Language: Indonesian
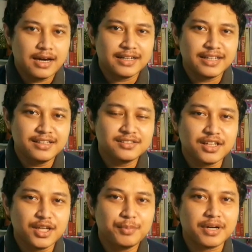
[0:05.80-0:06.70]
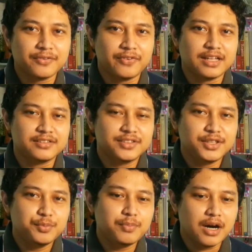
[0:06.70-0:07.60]
Hari ini saya
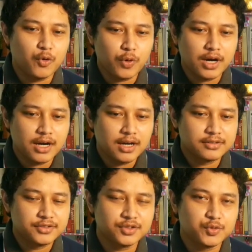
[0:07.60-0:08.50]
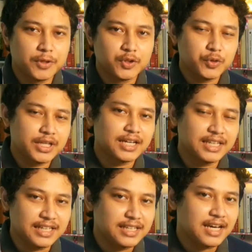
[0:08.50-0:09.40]
berefleksi bahwa sesuatu yang
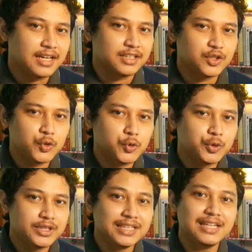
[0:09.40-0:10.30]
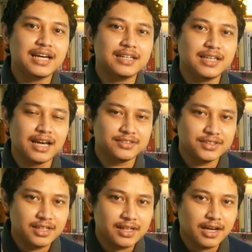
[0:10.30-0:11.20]
indah itu tidak
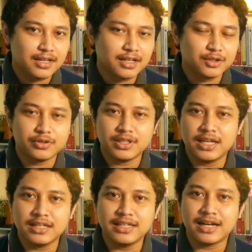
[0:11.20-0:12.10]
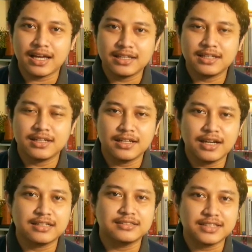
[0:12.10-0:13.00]
dihasilkan atau tidak diraih
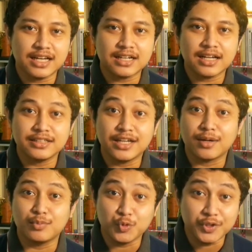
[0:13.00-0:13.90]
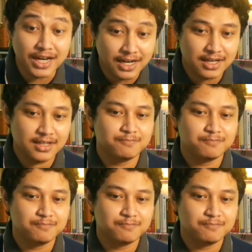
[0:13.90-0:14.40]
dengan cara yang mudah.